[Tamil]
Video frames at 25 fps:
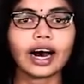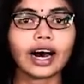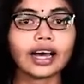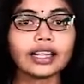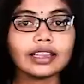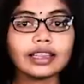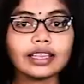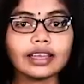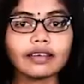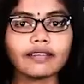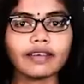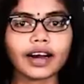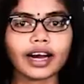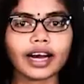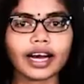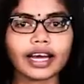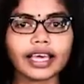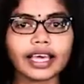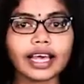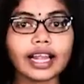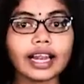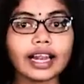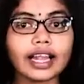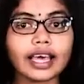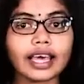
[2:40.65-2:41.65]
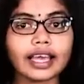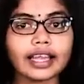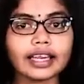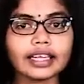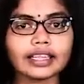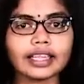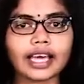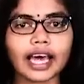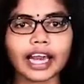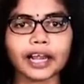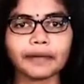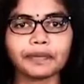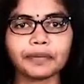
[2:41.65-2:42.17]
அந்த வகையில்
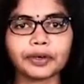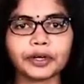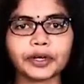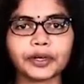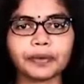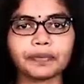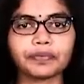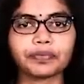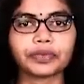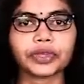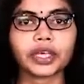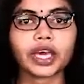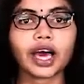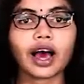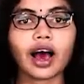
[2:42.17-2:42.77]
இருதரப்புக்கும்